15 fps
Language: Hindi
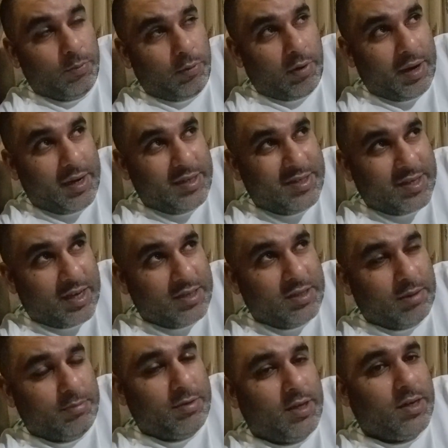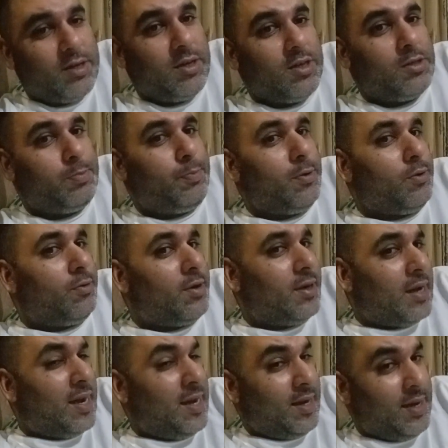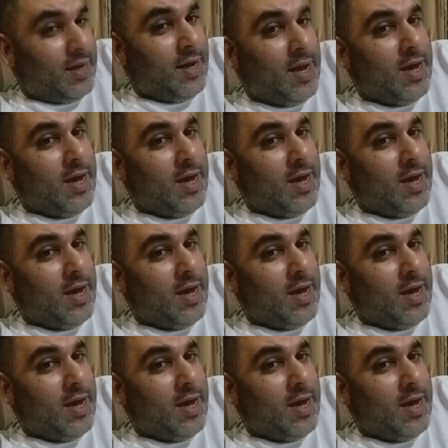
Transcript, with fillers: पॉइंट्स का समथिंग डिस्प्यूट रहा है